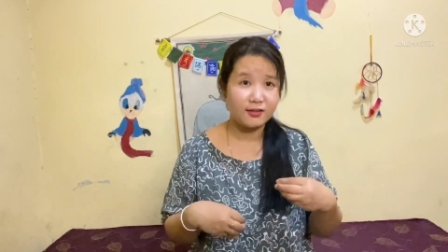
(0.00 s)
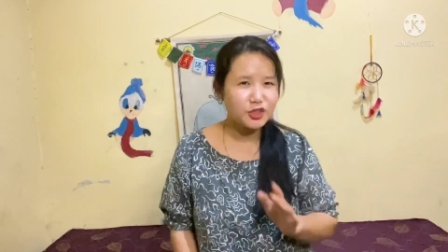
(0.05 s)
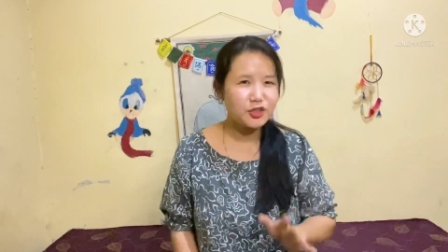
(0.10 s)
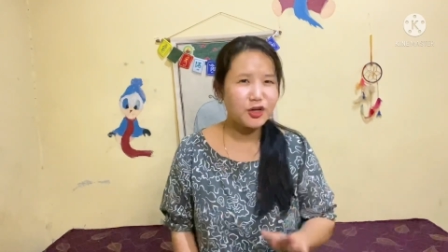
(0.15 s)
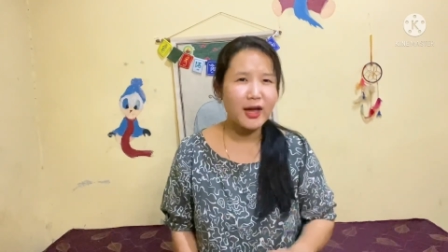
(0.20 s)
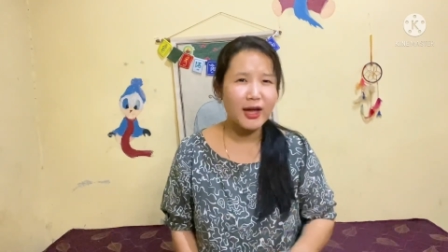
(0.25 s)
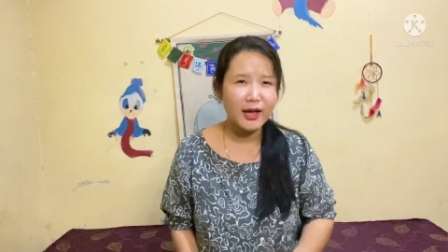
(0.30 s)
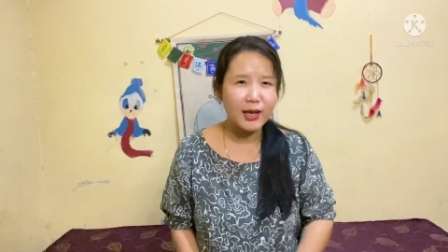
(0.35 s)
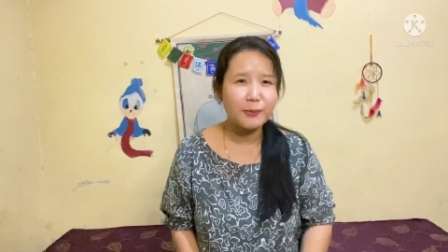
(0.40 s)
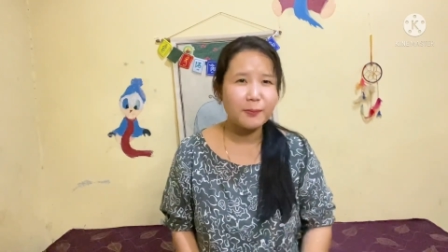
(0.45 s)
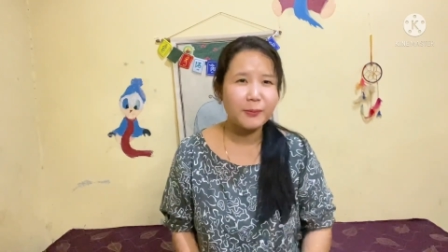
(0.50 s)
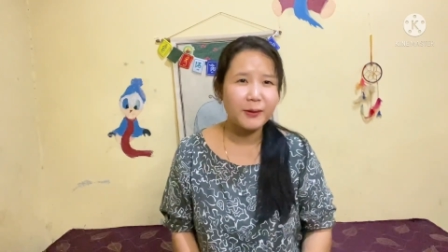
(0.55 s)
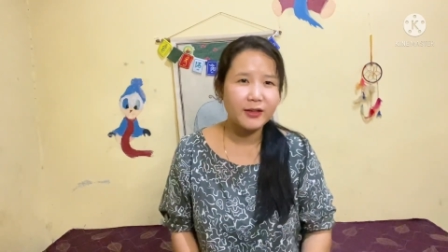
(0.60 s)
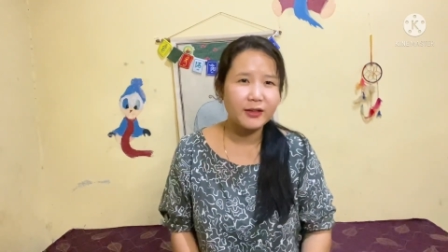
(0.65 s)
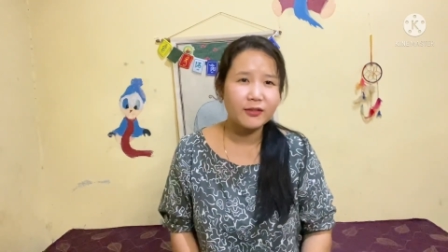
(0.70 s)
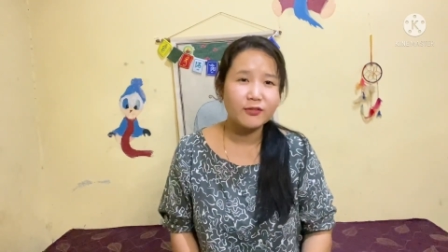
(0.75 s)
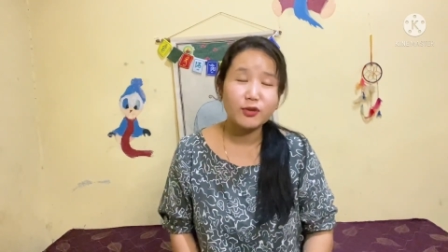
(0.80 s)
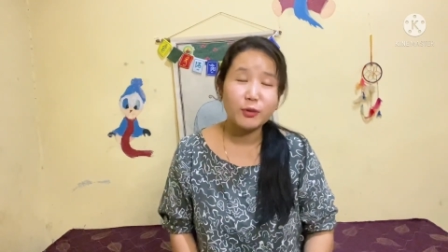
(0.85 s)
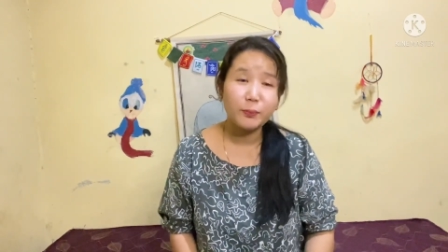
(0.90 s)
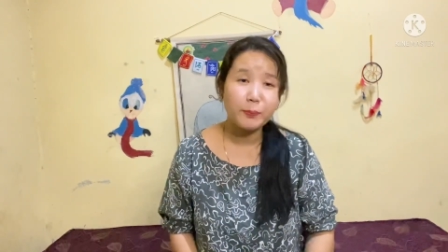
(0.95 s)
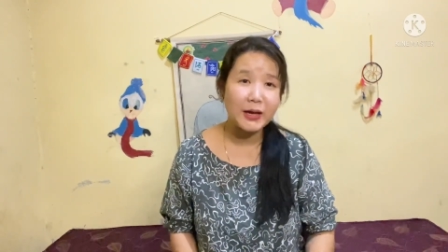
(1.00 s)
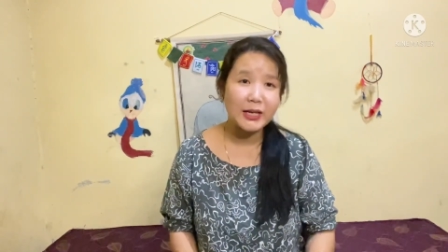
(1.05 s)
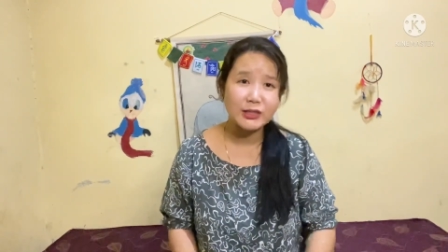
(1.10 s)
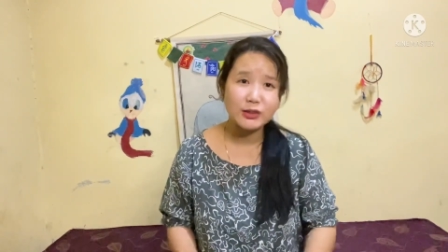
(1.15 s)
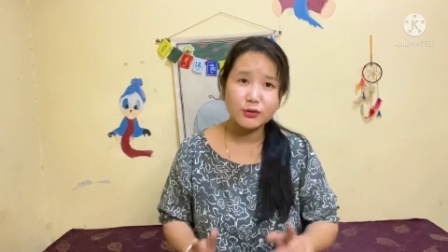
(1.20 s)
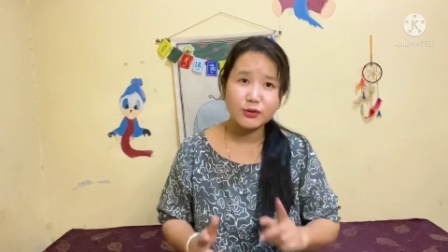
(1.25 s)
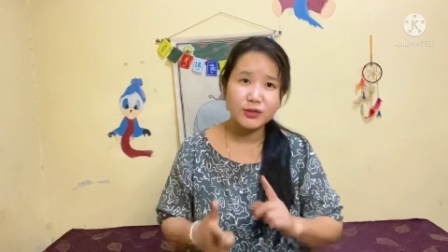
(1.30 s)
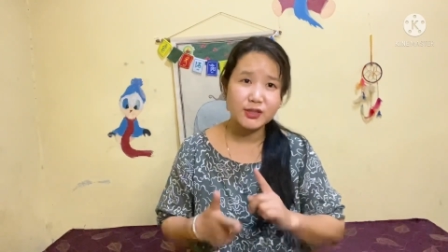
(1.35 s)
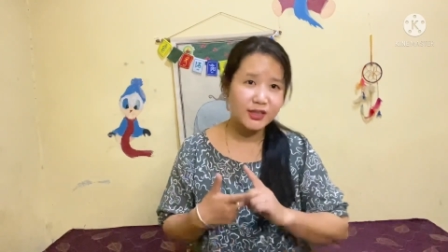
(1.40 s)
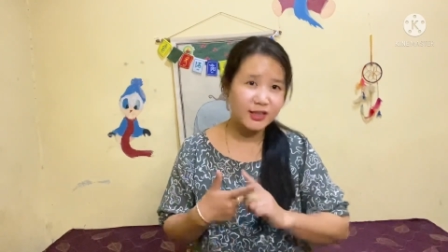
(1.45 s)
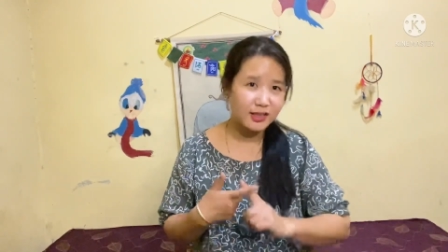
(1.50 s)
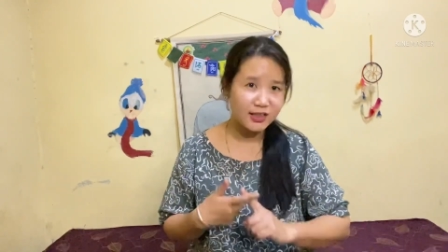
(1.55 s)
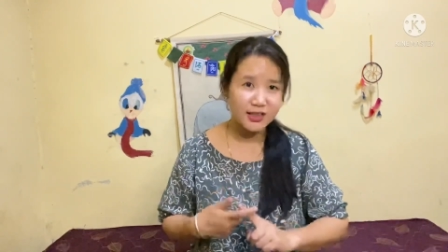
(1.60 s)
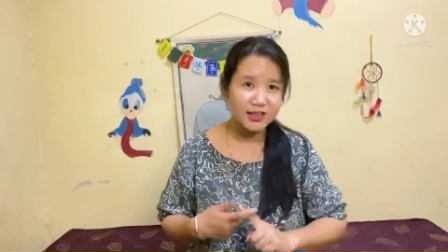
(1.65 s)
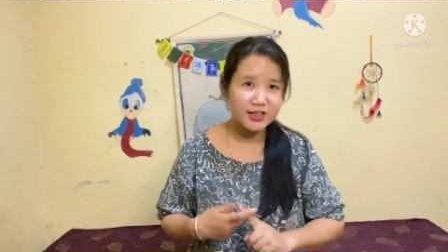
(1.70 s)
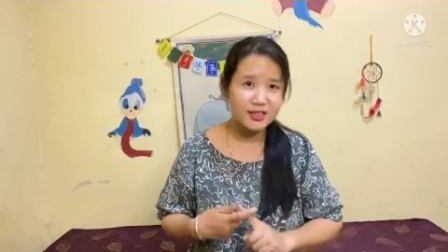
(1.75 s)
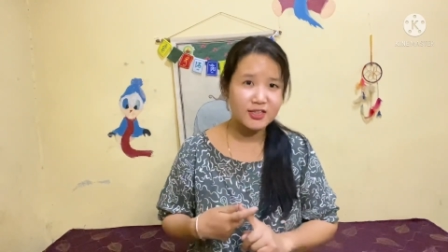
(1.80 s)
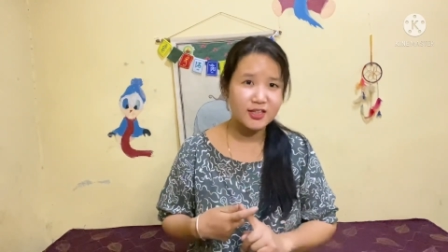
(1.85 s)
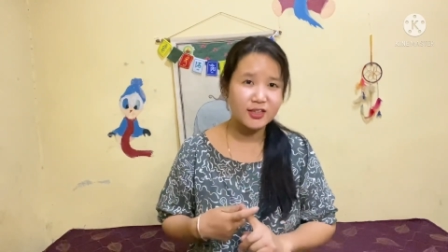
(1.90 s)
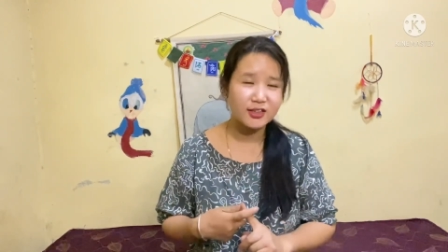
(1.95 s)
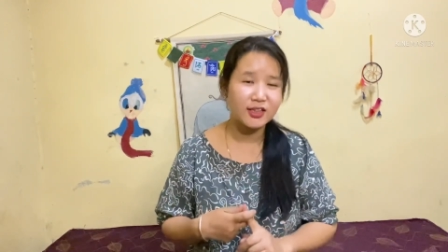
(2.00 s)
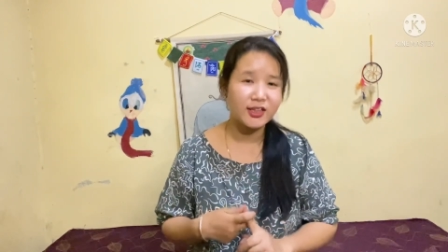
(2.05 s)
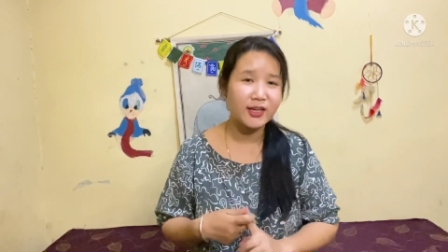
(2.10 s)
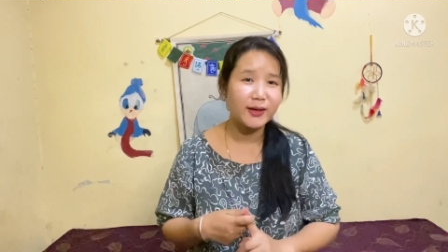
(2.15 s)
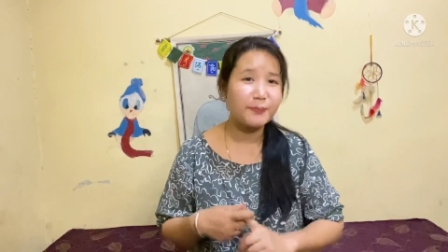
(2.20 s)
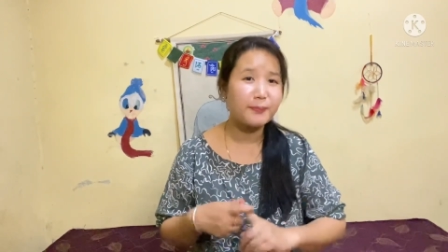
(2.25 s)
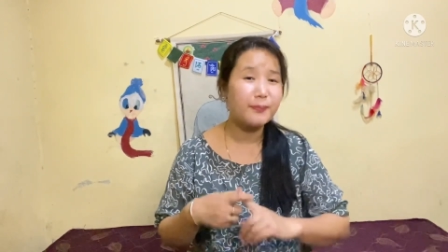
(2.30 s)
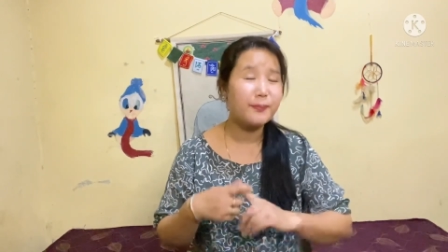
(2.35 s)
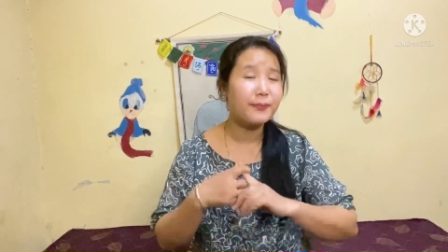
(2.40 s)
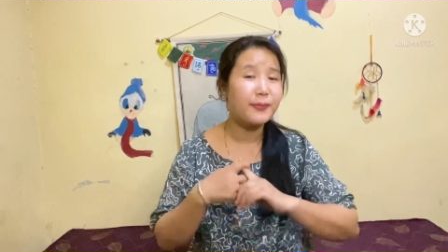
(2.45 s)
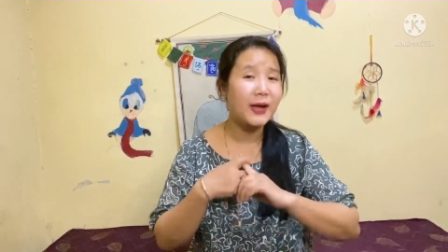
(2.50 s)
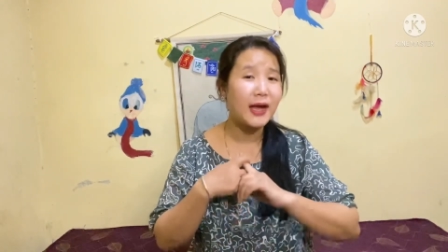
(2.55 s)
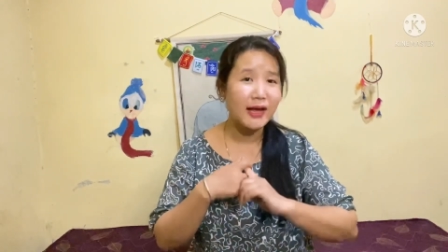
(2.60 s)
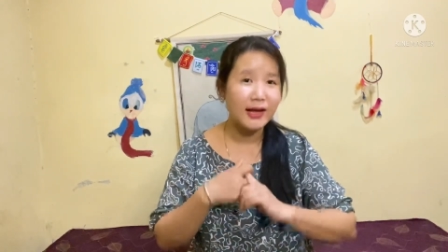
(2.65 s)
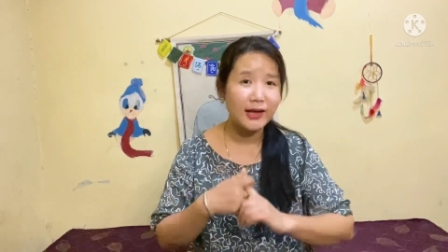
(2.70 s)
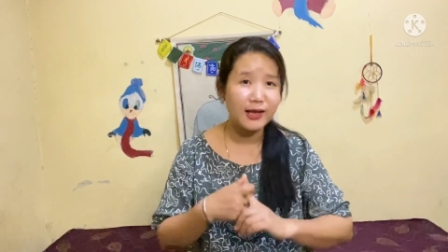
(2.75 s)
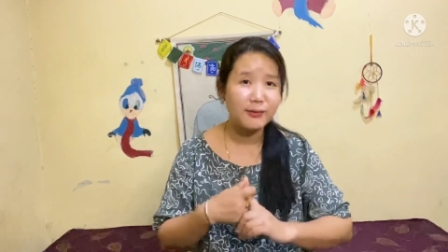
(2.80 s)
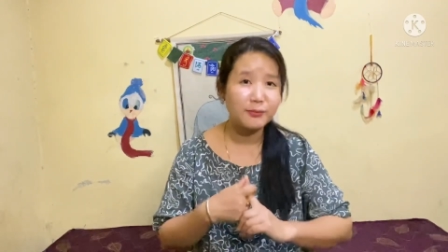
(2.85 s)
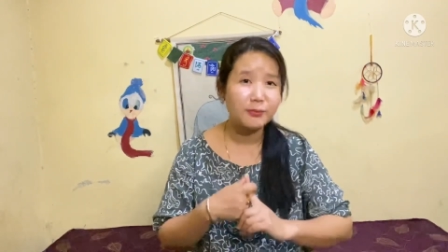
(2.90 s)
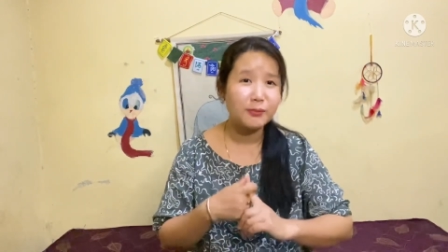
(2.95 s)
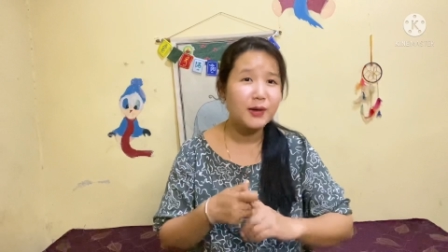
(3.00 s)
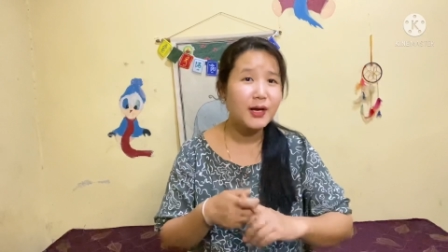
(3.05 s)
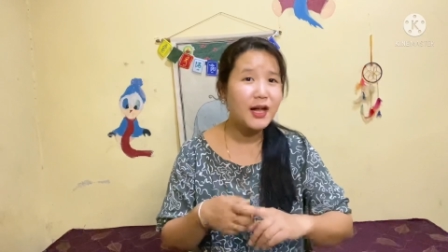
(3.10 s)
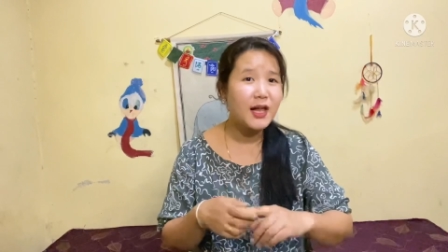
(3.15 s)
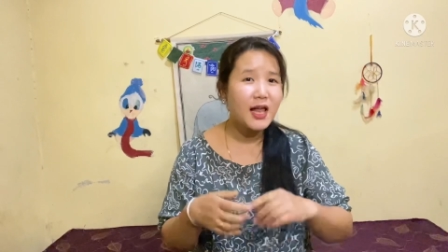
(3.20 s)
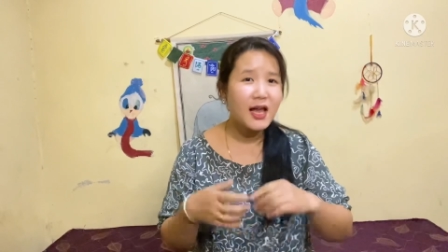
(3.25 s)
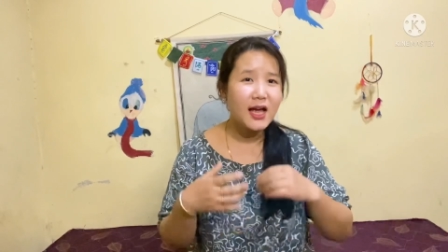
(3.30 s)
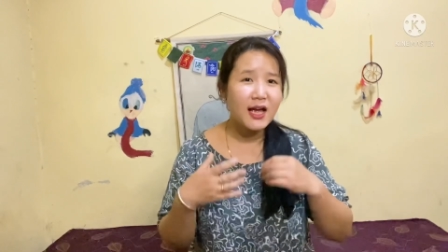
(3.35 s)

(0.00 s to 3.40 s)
जो हेल्प है ना वो पैसों से नहीं की जाती है हेल्प